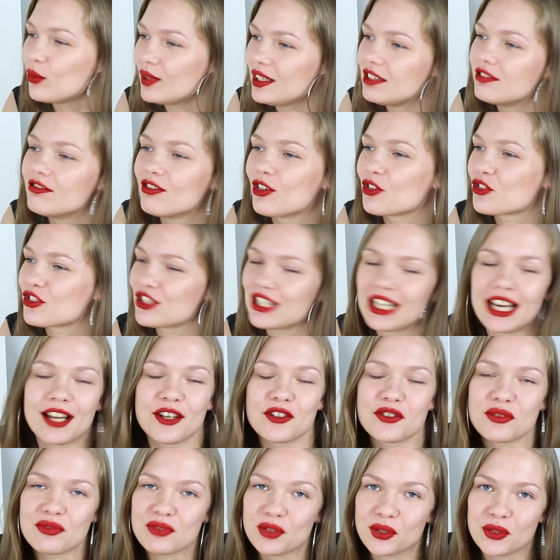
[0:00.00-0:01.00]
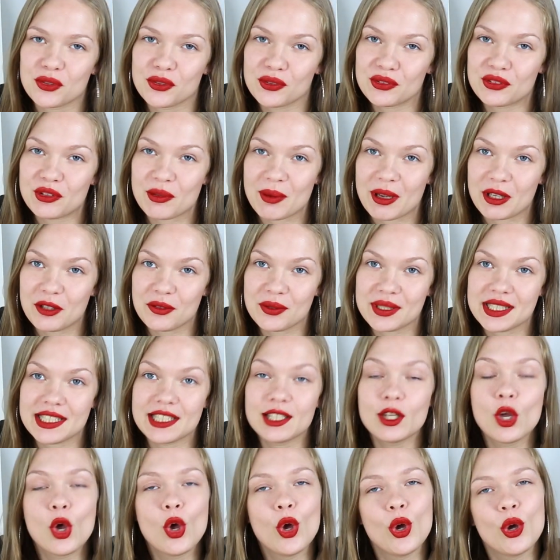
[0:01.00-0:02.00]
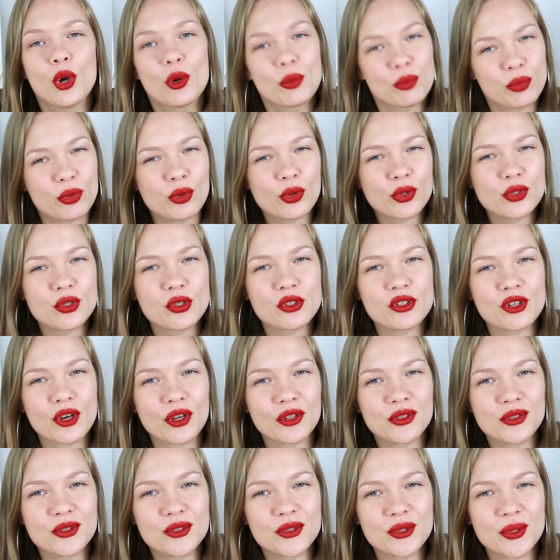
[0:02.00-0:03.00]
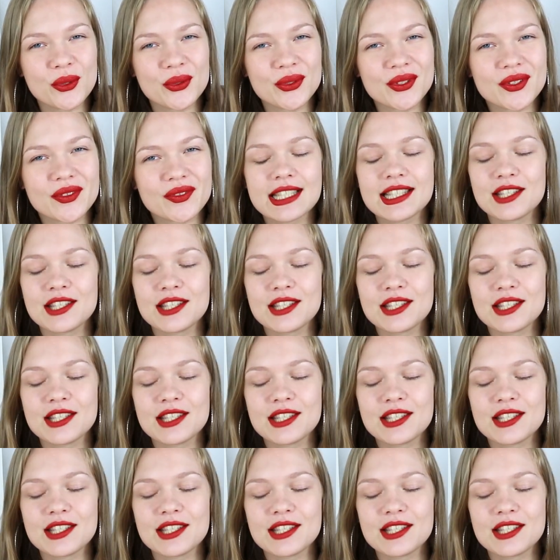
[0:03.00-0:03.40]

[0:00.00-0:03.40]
Oui, en général je vous retrouve dans ma cuisine pour ce genre de choses.